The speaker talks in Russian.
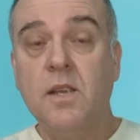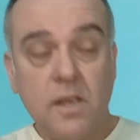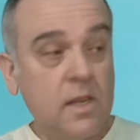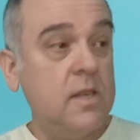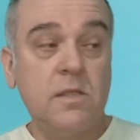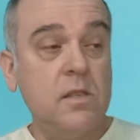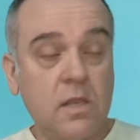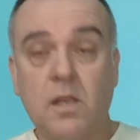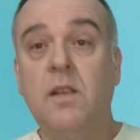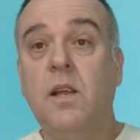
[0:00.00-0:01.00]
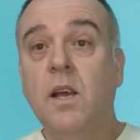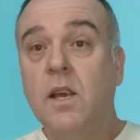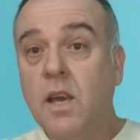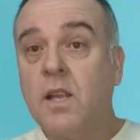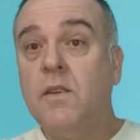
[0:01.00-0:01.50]
Есть. Их,
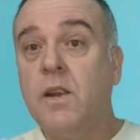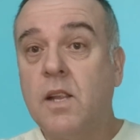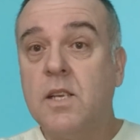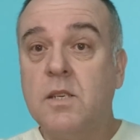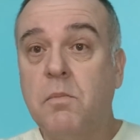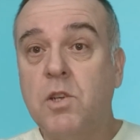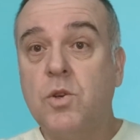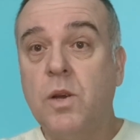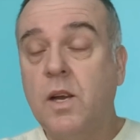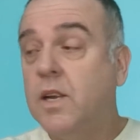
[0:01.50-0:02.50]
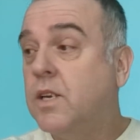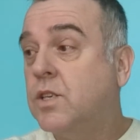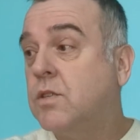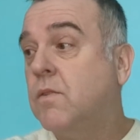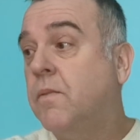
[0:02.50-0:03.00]
их, наверное, даже большое
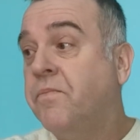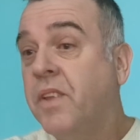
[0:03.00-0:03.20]
количество.